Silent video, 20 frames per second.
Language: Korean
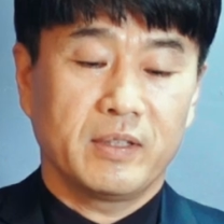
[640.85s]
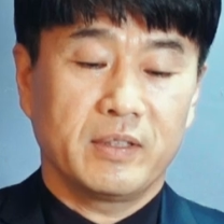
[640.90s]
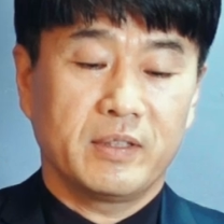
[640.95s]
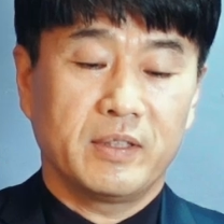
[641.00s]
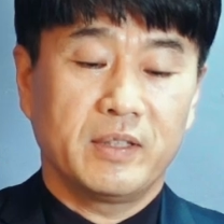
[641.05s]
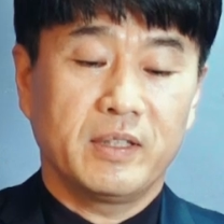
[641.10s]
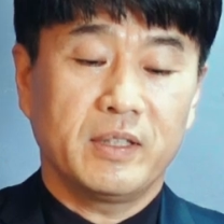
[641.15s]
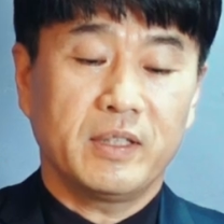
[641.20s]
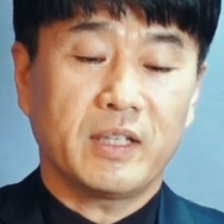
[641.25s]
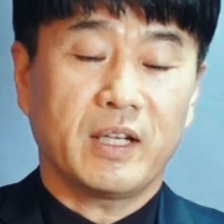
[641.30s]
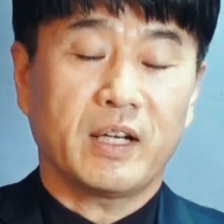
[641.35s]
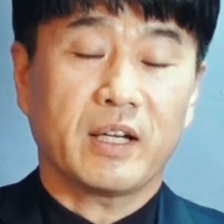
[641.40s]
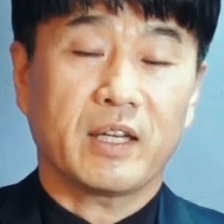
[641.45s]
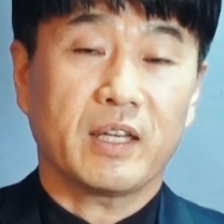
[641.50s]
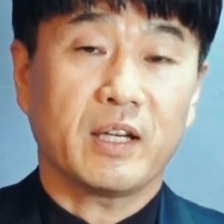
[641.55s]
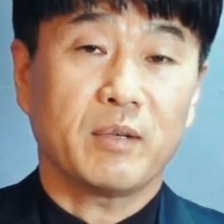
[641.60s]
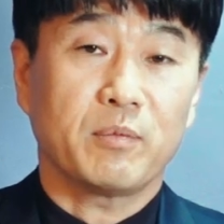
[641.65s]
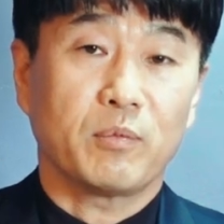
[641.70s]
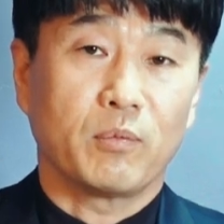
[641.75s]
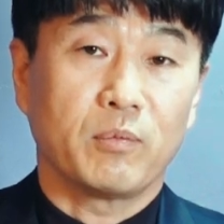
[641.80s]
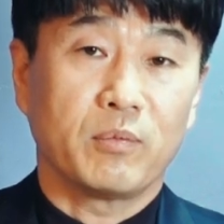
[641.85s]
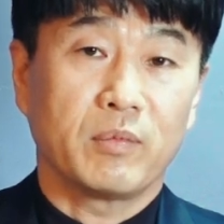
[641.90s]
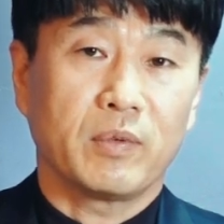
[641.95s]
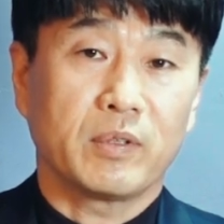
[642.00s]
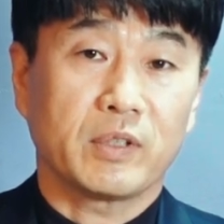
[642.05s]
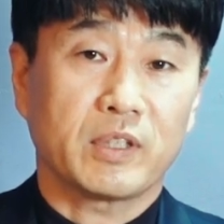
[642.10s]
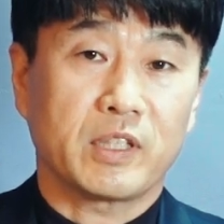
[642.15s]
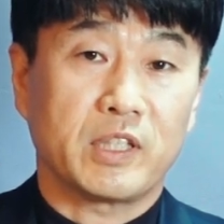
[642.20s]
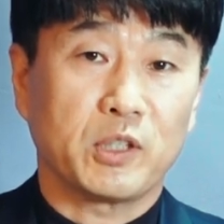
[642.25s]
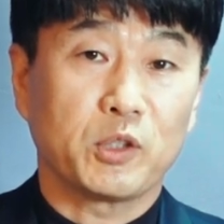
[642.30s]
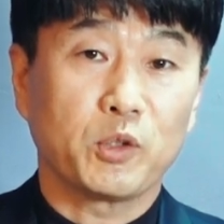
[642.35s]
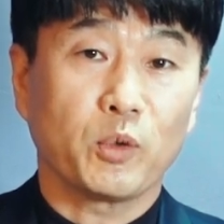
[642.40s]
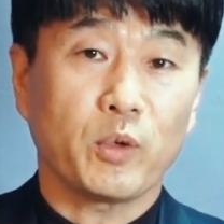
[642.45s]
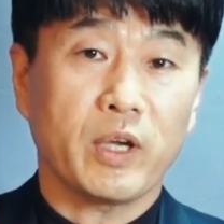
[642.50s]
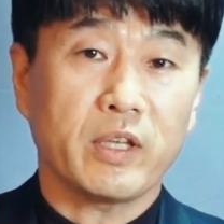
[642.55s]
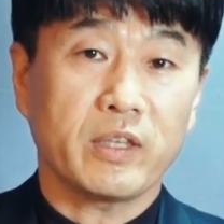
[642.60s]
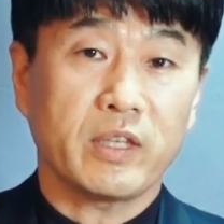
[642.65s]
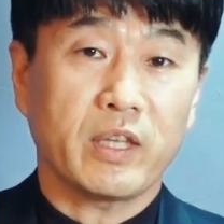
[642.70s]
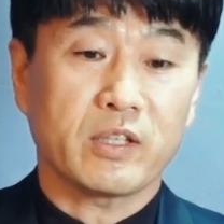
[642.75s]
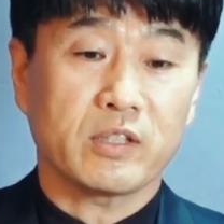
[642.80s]
이 이야기가
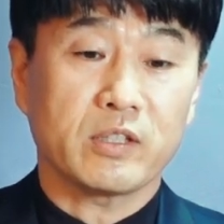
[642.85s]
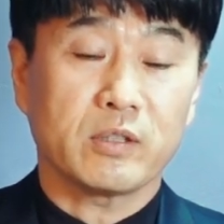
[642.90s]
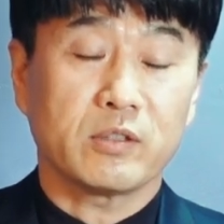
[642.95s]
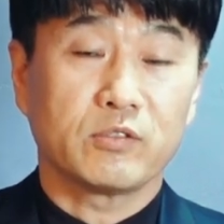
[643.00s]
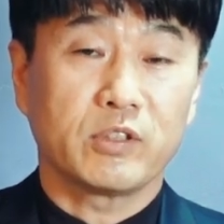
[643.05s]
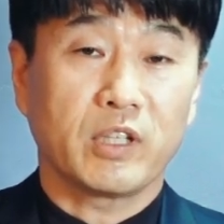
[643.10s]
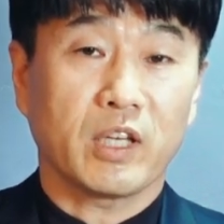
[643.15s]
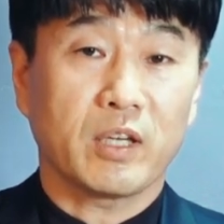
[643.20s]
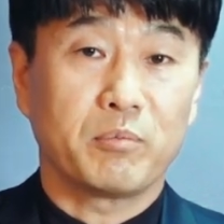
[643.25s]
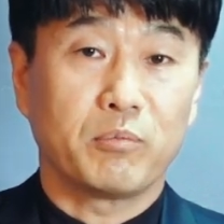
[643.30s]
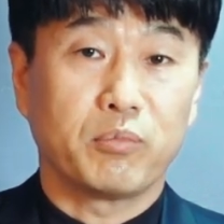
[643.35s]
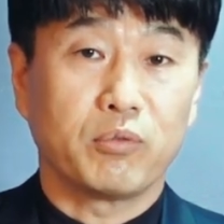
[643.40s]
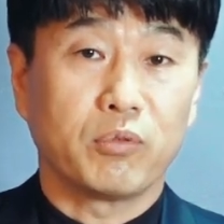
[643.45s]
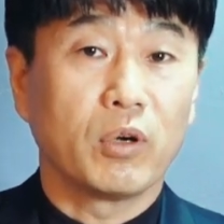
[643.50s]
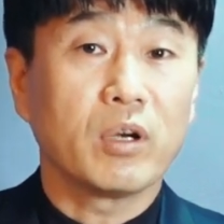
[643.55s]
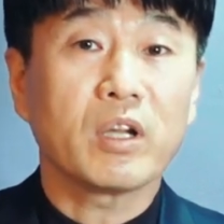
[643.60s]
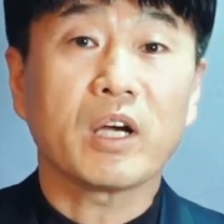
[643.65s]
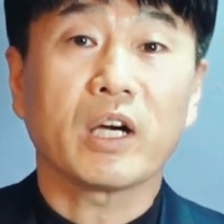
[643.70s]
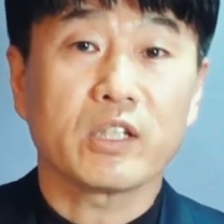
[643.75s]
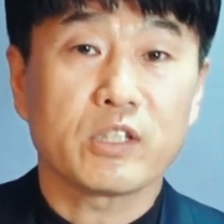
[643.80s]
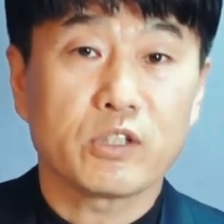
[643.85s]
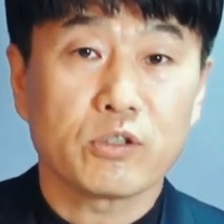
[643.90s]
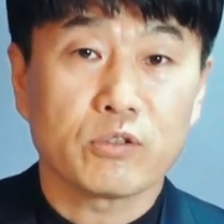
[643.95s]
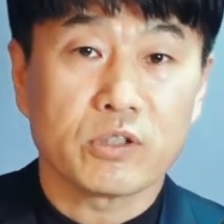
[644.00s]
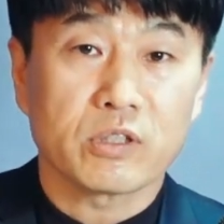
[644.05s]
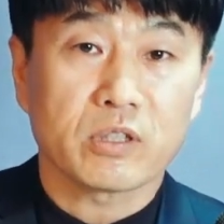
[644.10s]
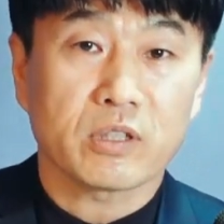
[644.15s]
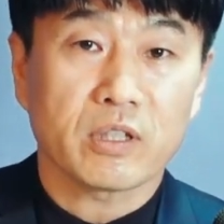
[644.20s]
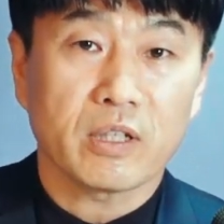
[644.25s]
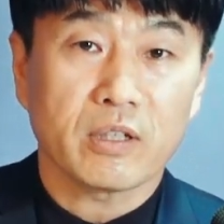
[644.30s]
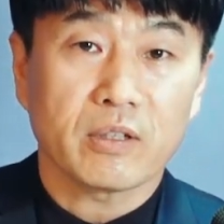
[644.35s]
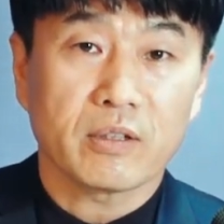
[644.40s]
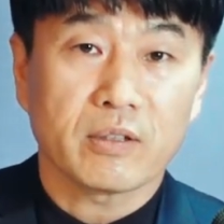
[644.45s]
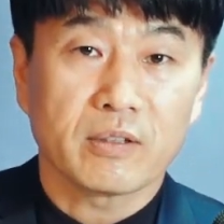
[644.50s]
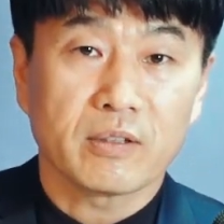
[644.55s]
기도에 대해서 우리에게 무엇을 가르치고 있을까요?